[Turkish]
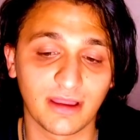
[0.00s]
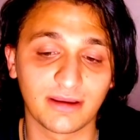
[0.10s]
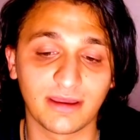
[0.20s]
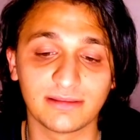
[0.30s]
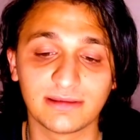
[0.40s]

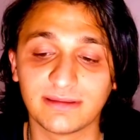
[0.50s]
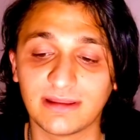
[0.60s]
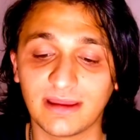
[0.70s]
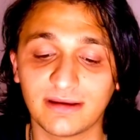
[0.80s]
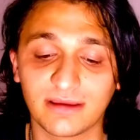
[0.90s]
Kanalda
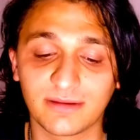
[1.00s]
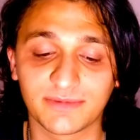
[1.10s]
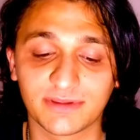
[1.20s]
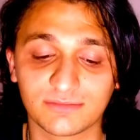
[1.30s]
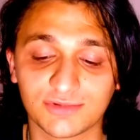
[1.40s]
neler
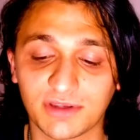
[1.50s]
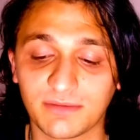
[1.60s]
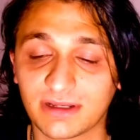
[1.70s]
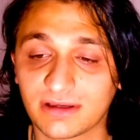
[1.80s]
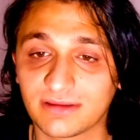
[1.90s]
yaptık, bu
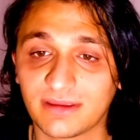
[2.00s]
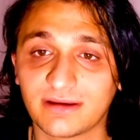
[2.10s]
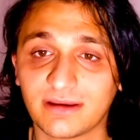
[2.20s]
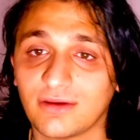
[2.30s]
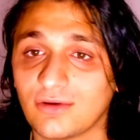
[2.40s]
zamana
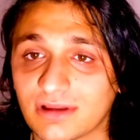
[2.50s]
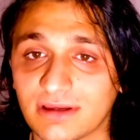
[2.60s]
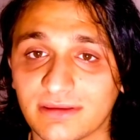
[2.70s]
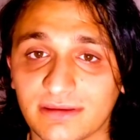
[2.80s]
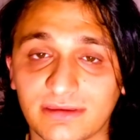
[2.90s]
kadar ne yol
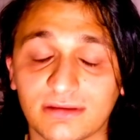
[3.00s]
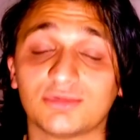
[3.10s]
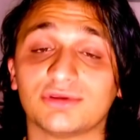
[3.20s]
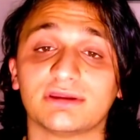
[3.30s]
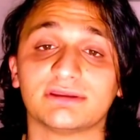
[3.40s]
kat
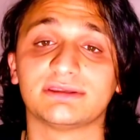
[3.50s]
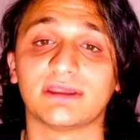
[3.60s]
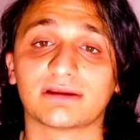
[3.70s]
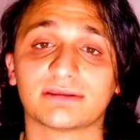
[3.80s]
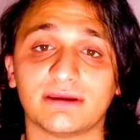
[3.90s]
ettik bunları
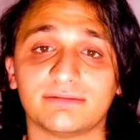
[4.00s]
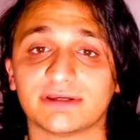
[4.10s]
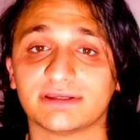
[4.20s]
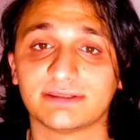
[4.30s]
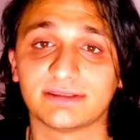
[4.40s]
size
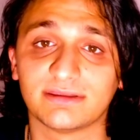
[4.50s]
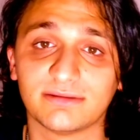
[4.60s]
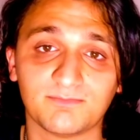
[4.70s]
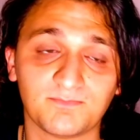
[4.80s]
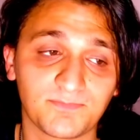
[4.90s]
aktarmak istedim.